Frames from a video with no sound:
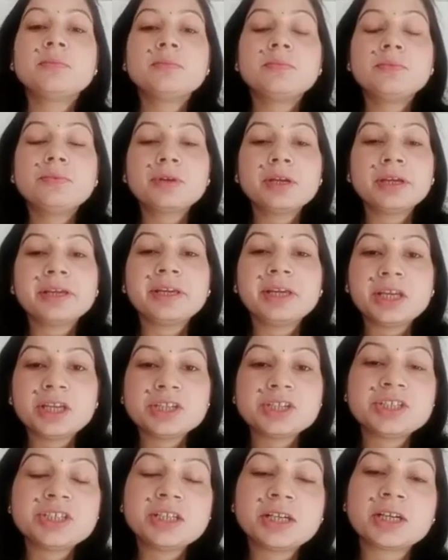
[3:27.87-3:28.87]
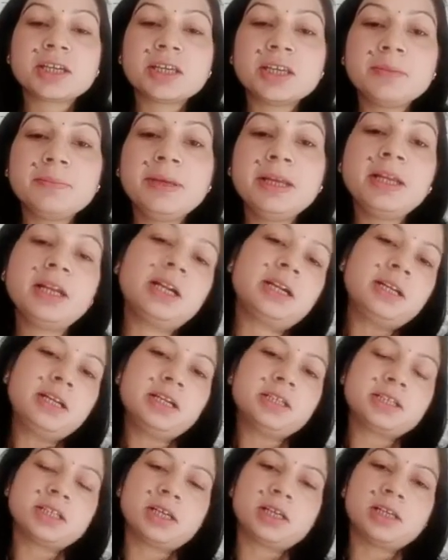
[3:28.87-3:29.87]
पूरे एशिया की भी
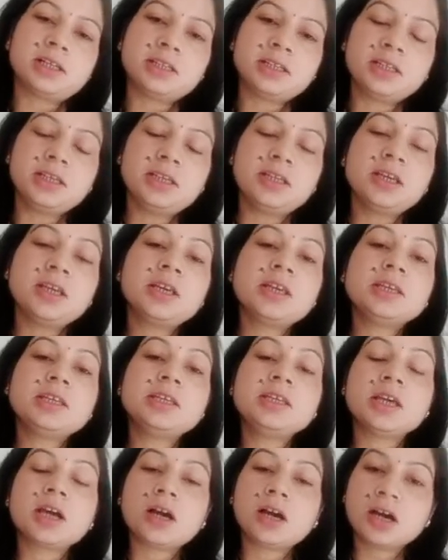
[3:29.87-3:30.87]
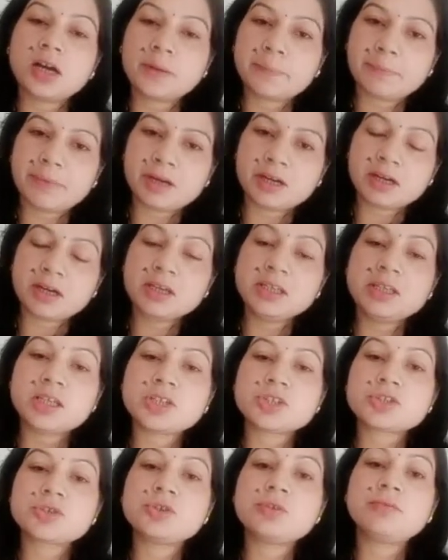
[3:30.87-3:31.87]
नाट्यशाला थी यहाँ पर
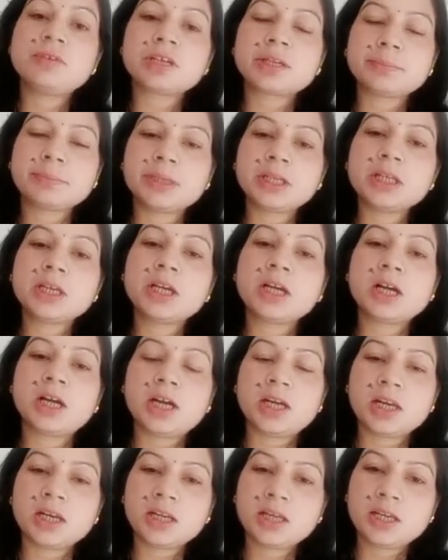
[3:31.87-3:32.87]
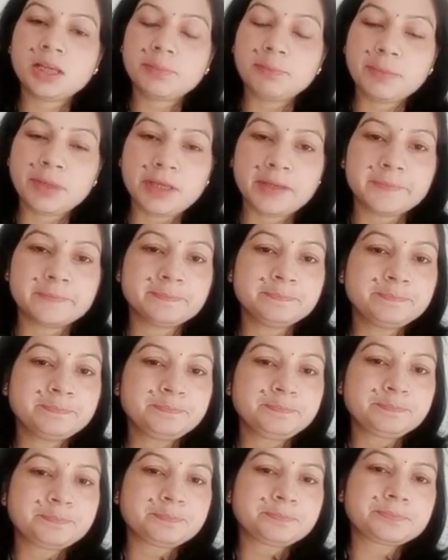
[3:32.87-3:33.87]
यशोवर्मन काल में
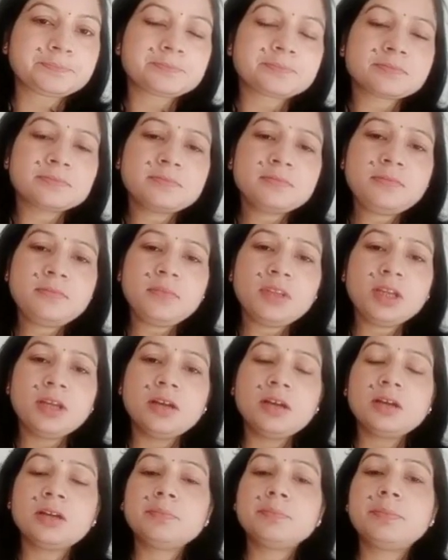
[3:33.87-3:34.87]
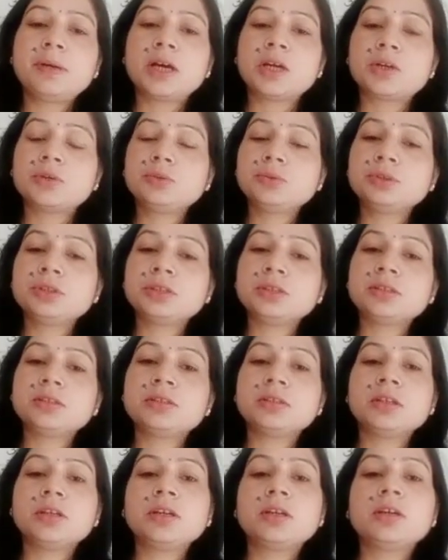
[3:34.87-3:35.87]
भरभूत
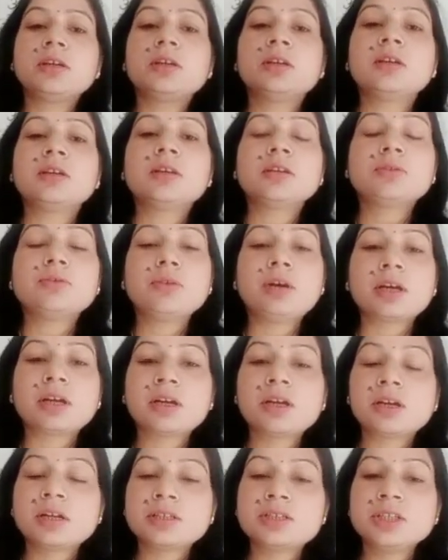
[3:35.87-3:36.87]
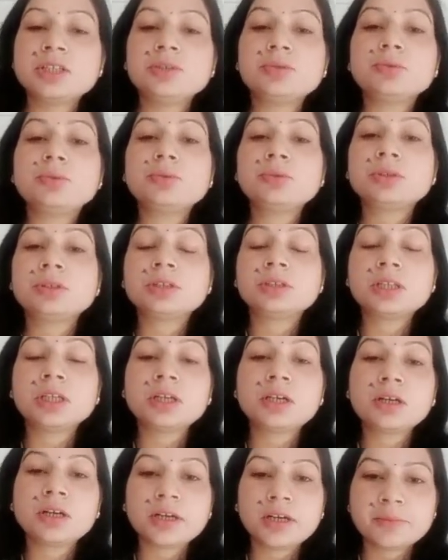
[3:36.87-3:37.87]
द्वारा रचित
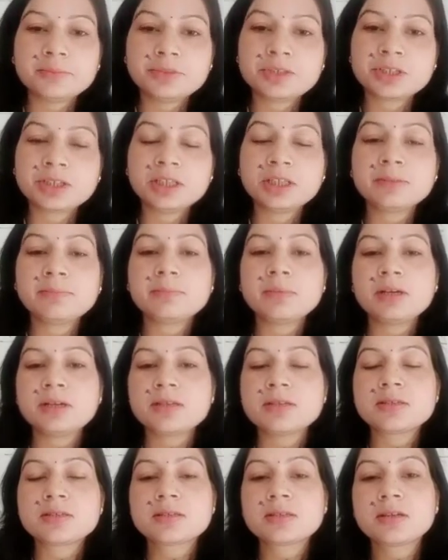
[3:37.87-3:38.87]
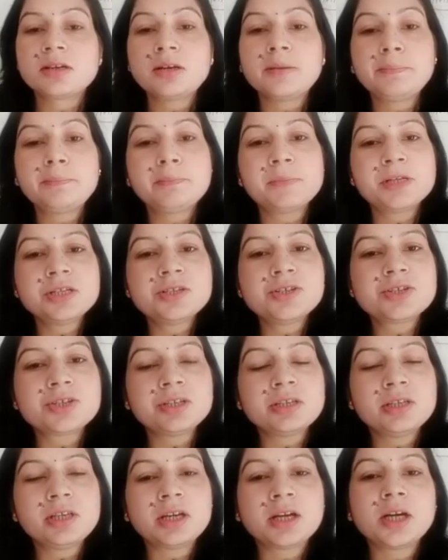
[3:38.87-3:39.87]
उत्तर रामचरित मानस का
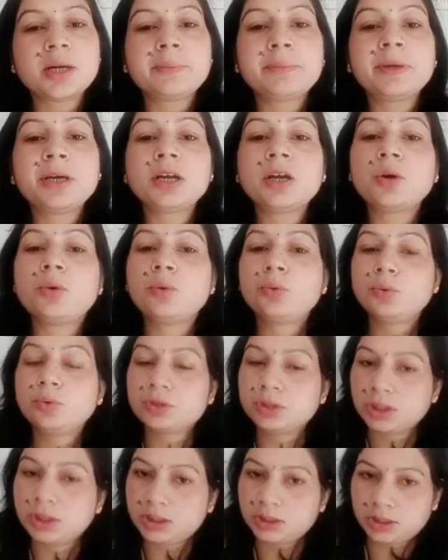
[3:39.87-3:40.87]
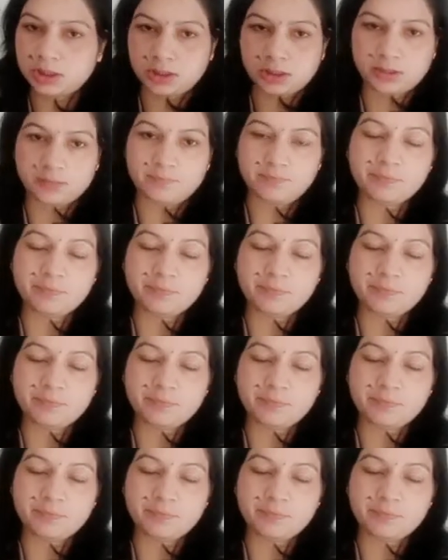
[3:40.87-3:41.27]
मंचन यहाँ पर होता था